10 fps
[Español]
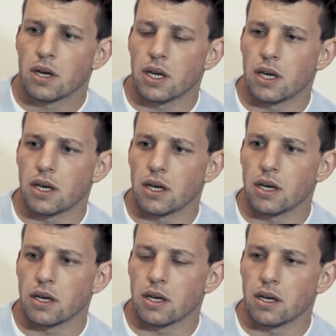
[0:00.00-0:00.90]

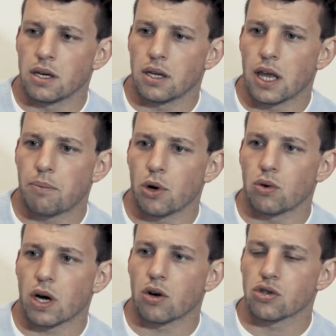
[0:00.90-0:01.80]
y, después
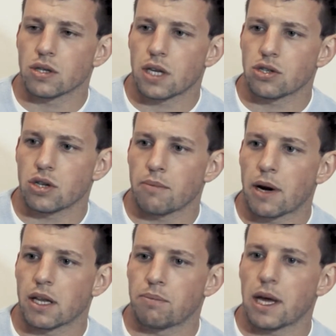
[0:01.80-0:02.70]
de una concentración en
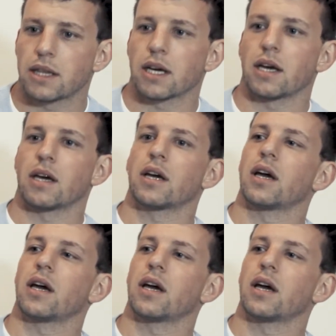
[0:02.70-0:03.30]
Mar del Plata que,